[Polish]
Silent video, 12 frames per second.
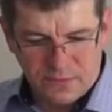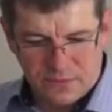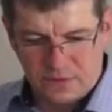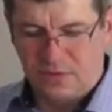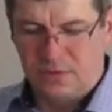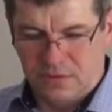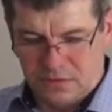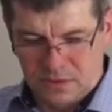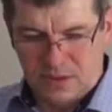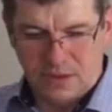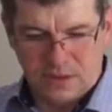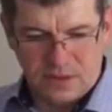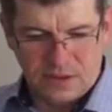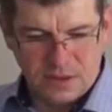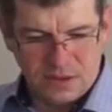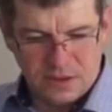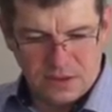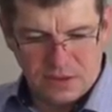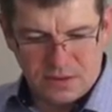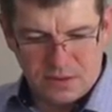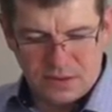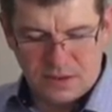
i, i, i,